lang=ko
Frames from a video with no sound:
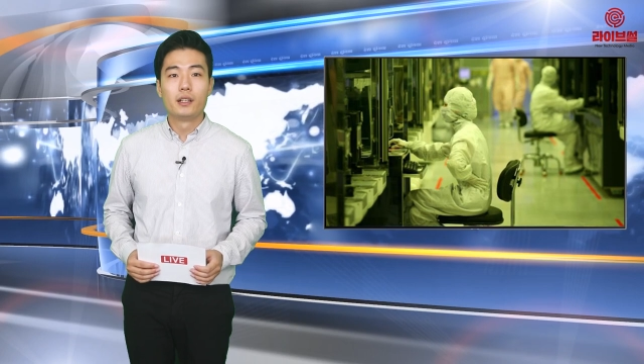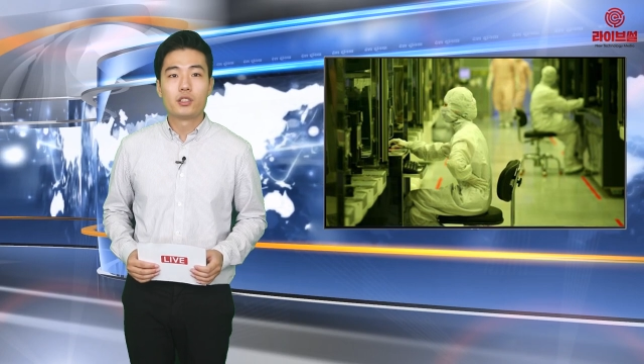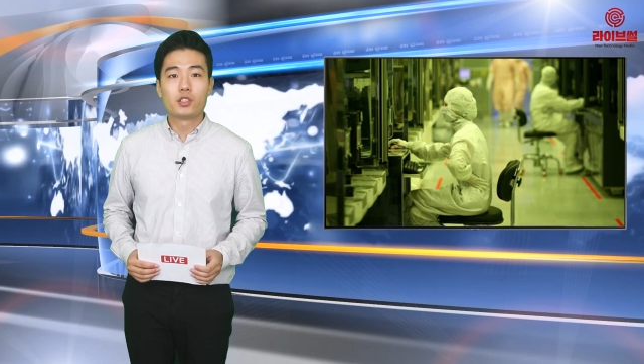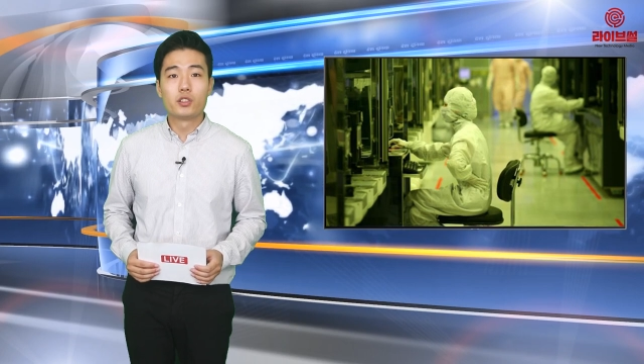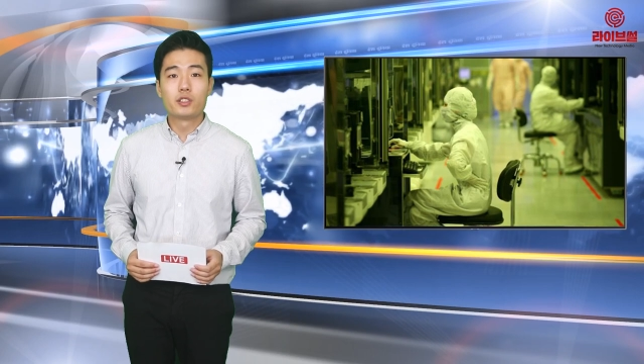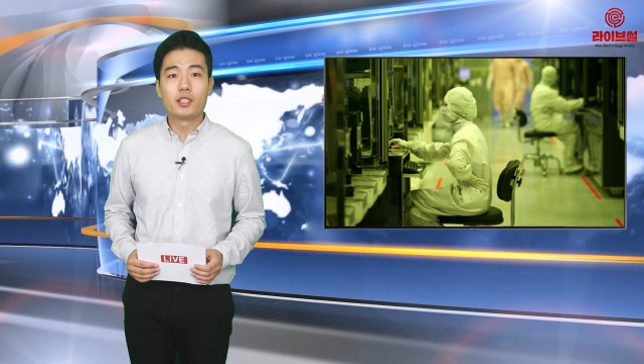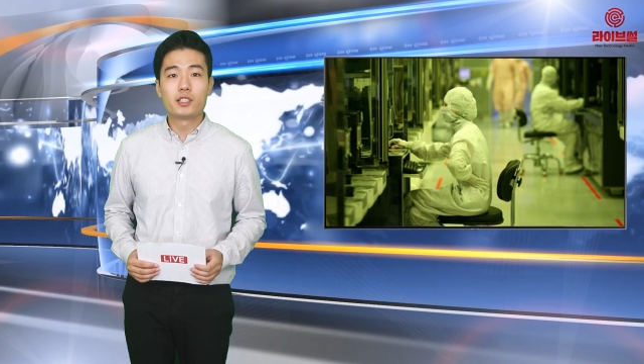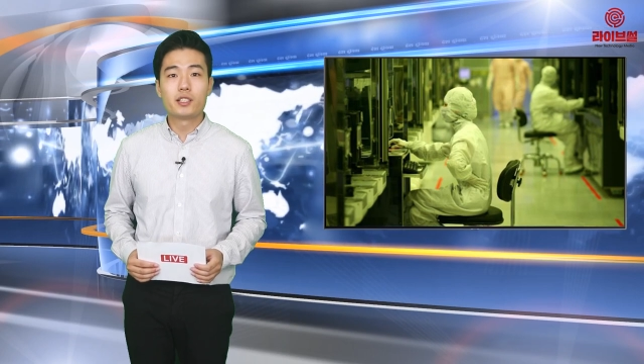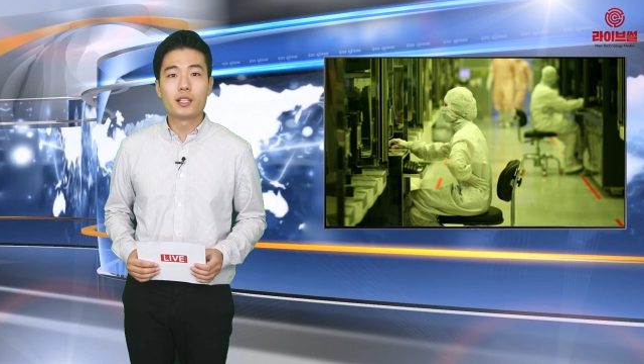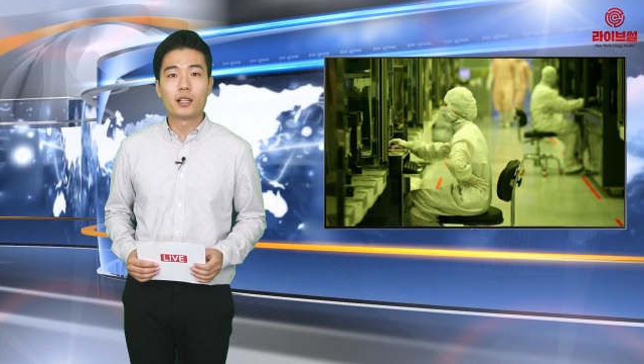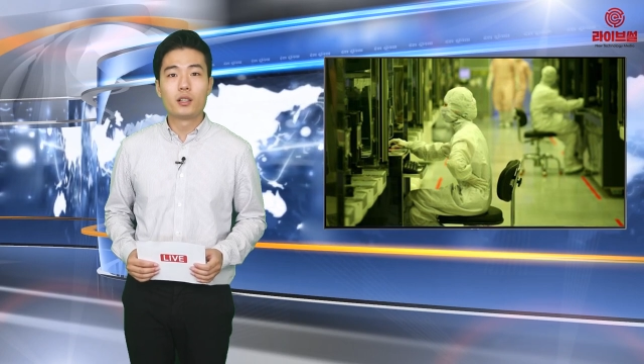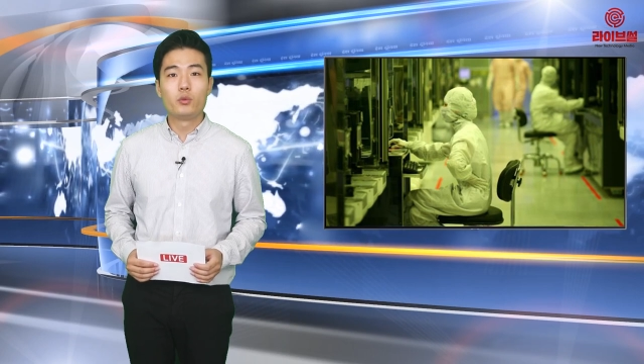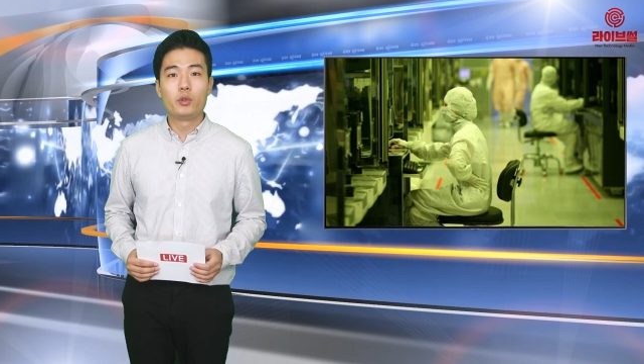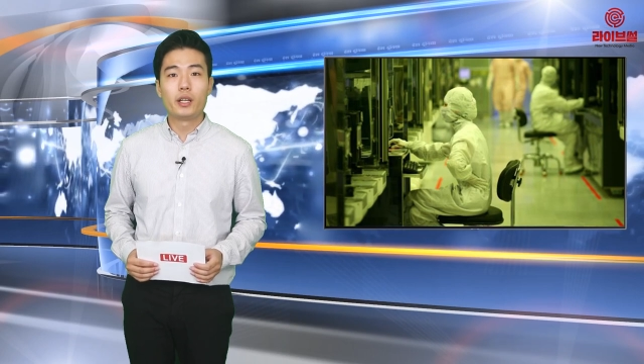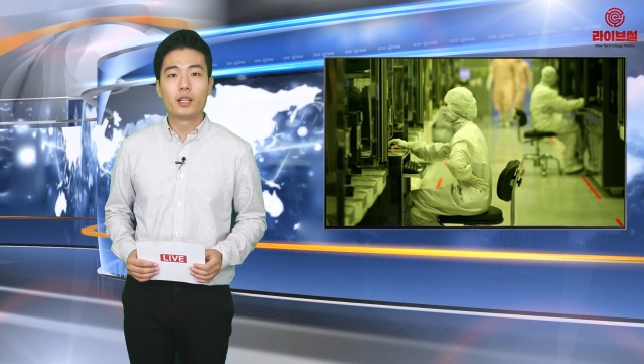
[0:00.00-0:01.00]
전체
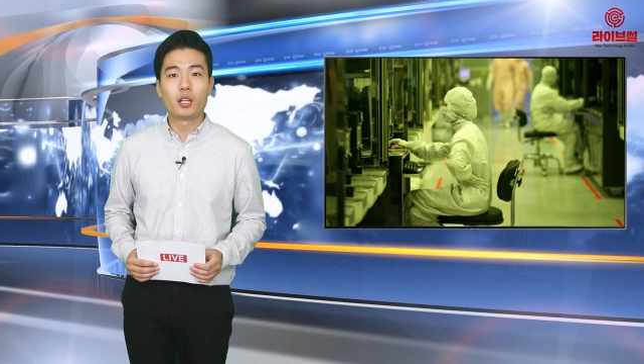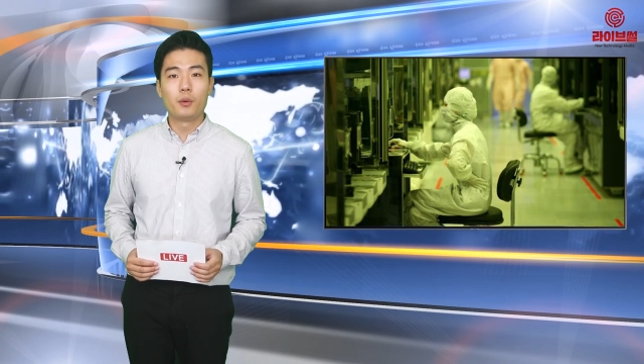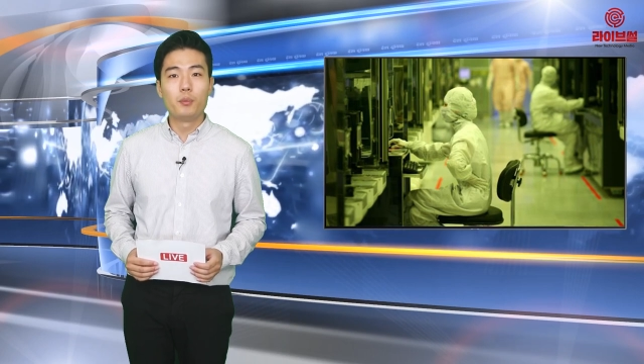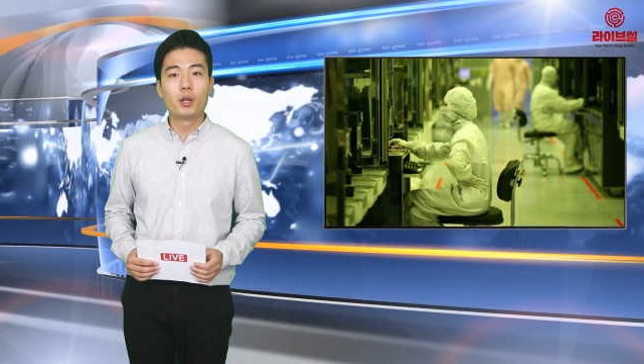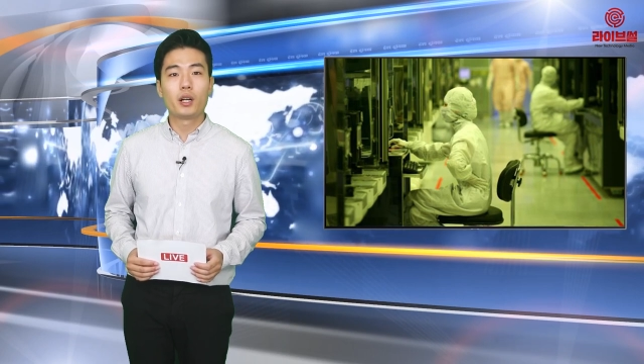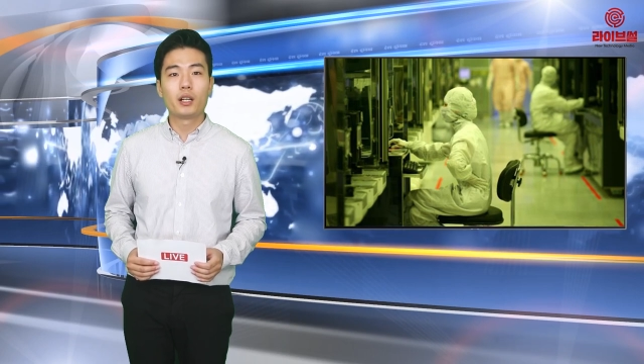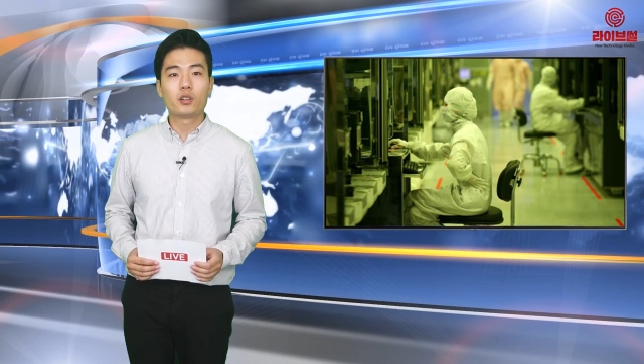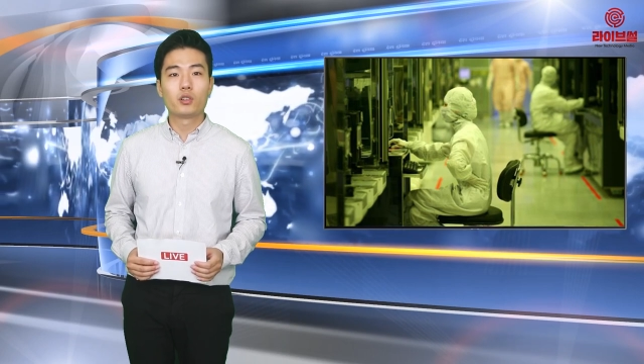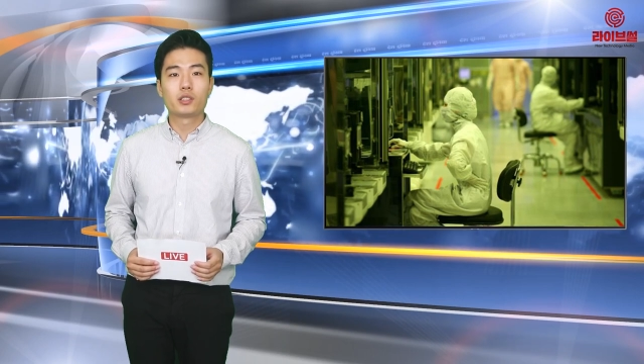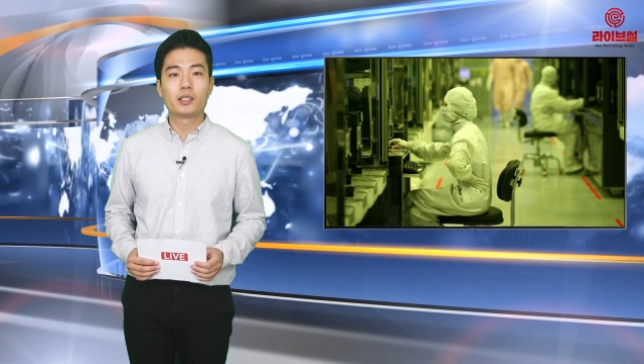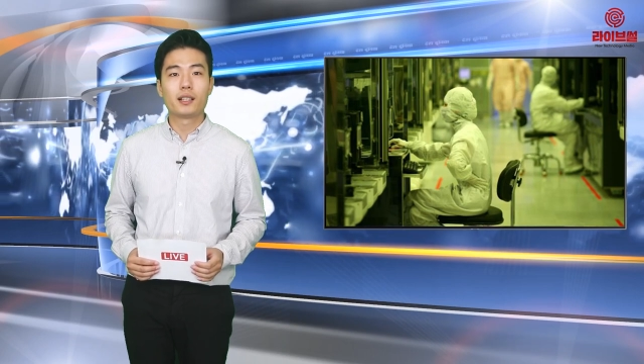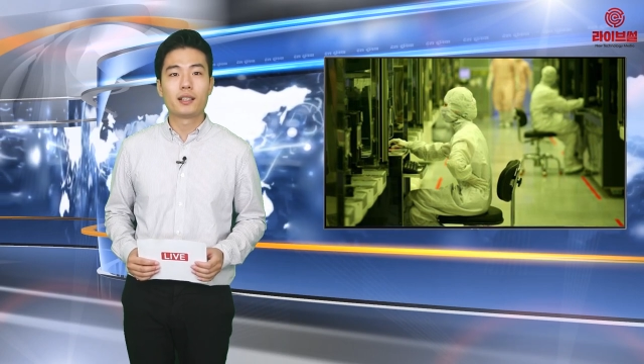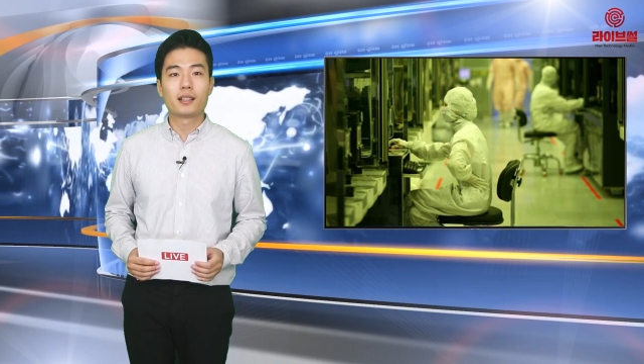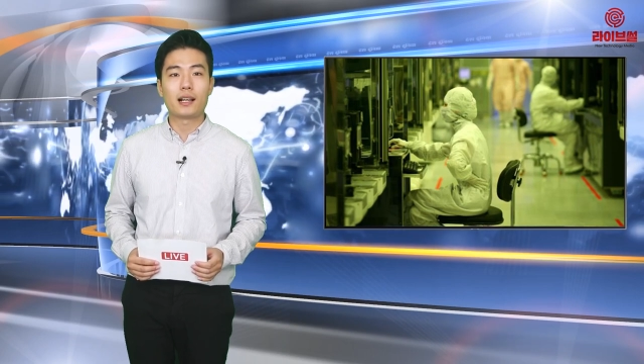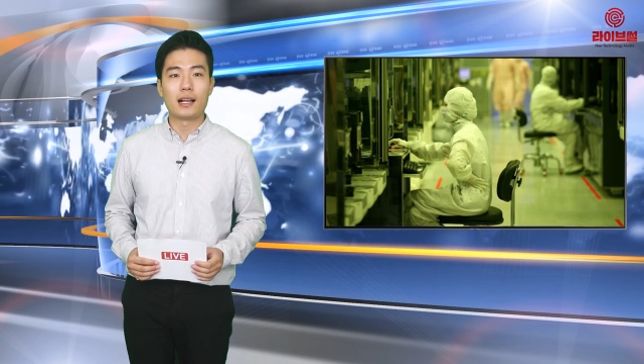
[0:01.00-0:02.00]
시장을 위해 현명할 것이란